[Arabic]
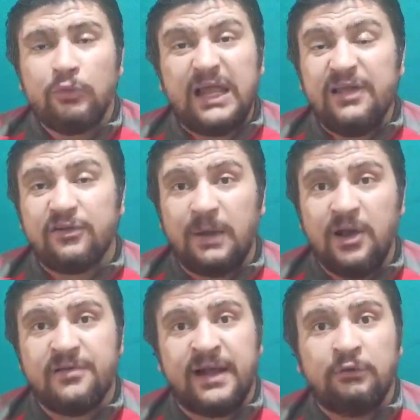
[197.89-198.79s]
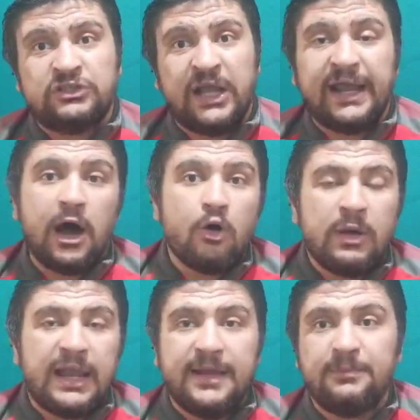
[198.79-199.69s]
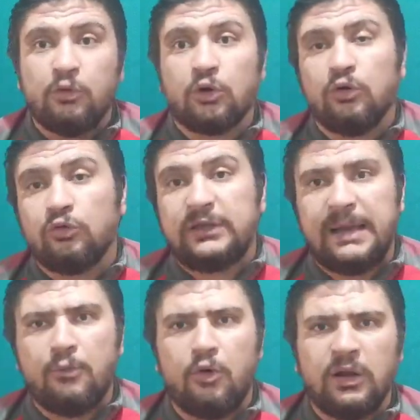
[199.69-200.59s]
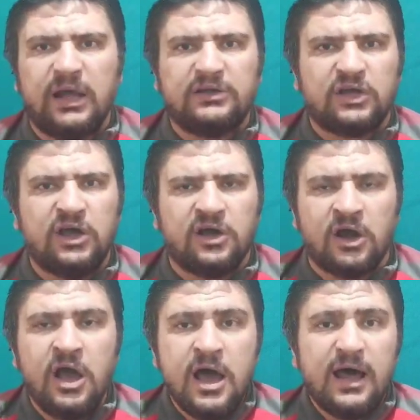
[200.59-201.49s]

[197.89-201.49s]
وداني سيبايوس او تشاكا هو اللي هيبني كره لقدام وهو اللي هيطير